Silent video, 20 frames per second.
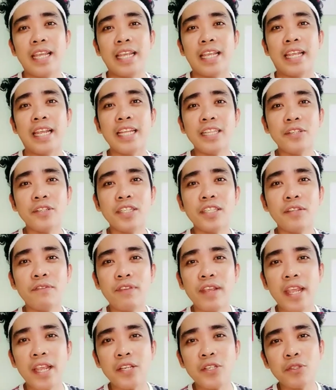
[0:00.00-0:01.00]
Hit the
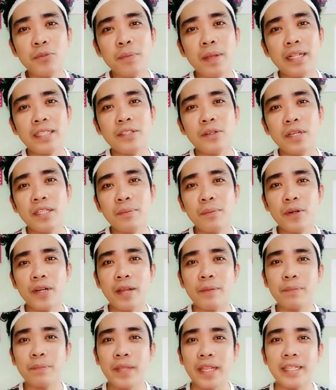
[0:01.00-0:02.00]
notification bell to get more
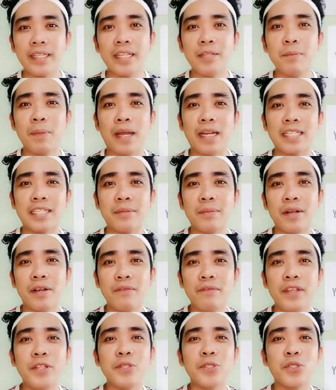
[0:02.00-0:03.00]
updated para sa mga
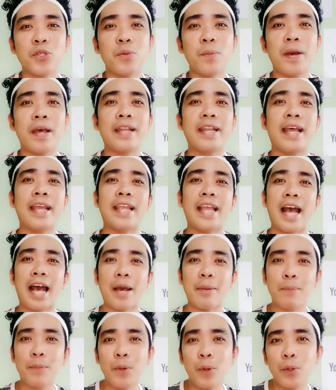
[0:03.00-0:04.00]
videos ko pa na
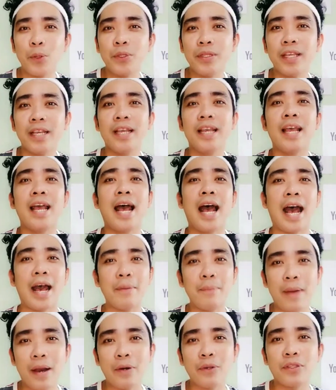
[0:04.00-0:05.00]
i-upload
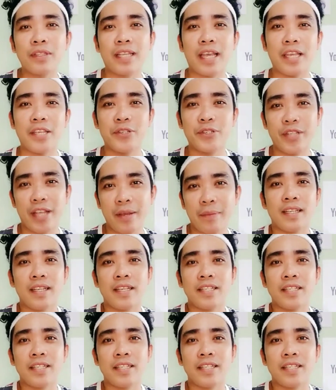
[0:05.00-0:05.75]
about kay Shopee.